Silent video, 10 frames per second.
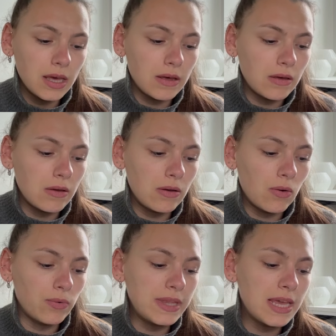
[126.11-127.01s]
Euh,
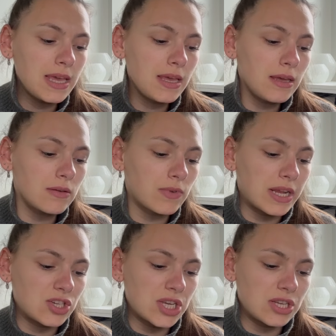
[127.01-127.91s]
on est,
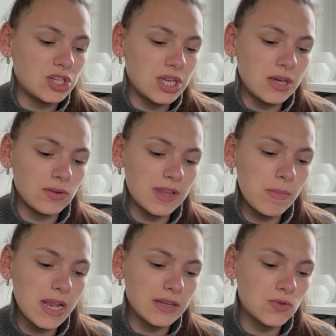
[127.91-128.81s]
voilà, j'ai
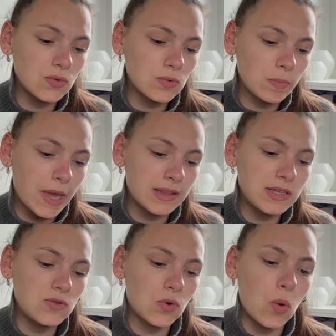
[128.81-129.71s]
entamé la seconde
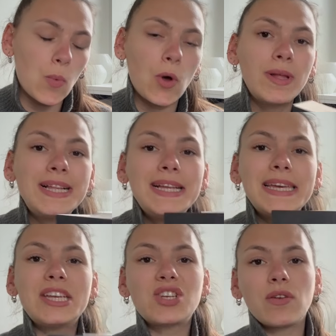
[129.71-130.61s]
partie du roman
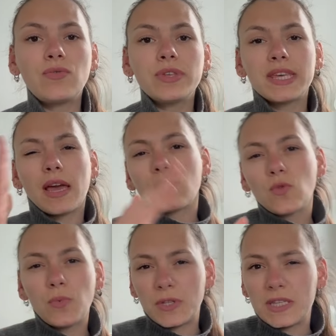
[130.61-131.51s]
et j'avoue qu'il y a un
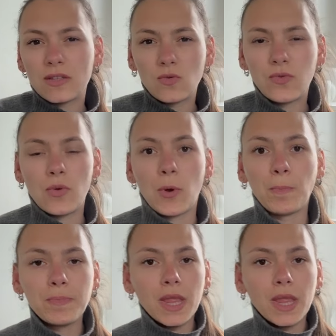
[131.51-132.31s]
tout petit essoufflement.